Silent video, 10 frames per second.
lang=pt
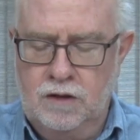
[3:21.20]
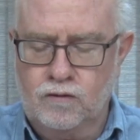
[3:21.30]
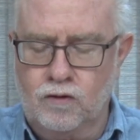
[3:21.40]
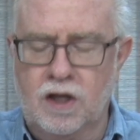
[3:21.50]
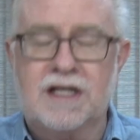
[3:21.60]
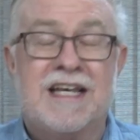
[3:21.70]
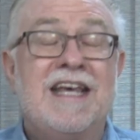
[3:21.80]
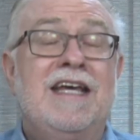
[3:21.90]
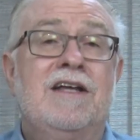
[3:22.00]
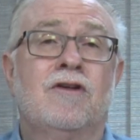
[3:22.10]
Só
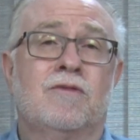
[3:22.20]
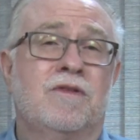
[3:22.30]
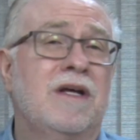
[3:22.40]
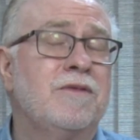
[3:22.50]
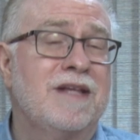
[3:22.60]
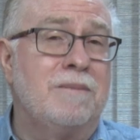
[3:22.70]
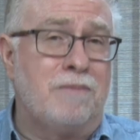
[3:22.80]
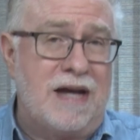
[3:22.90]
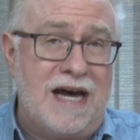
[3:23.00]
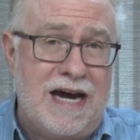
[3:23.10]
que nós precisamos
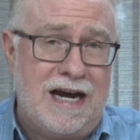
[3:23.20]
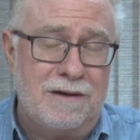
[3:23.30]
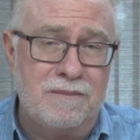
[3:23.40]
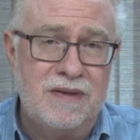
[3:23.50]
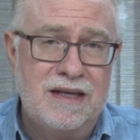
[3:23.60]
lembrar